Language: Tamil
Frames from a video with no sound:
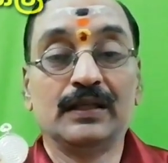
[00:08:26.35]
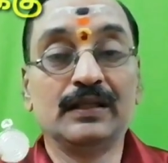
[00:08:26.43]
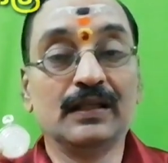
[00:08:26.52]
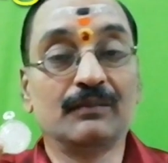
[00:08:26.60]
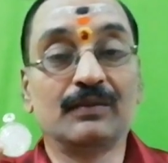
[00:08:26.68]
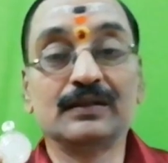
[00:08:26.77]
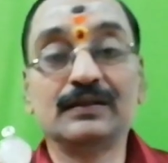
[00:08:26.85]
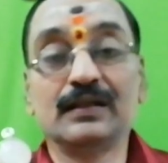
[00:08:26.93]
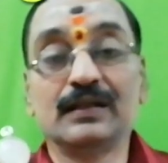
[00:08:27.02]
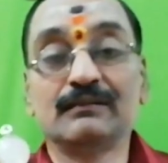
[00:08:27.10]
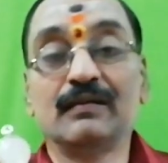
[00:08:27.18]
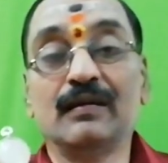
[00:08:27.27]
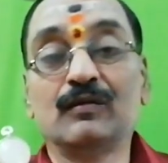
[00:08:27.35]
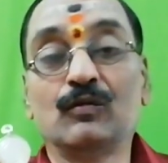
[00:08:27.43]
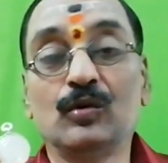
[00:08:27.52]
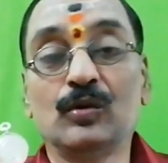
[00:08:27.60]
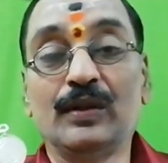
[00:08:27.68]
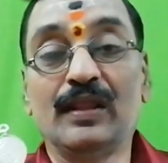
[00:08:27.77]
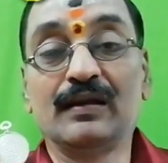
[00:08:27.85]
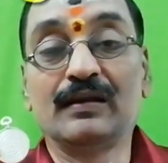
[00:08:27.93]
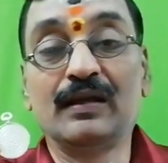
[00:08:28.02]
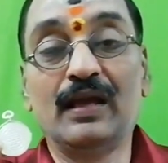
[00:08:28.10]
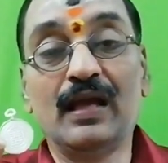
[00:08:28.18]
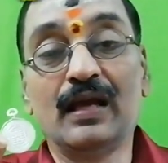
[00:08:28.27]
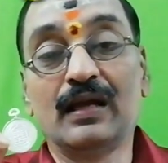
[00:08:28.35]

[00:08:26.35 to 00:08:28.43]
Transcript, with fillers: இந்த மந்திரத்தை கூறுவதற்கு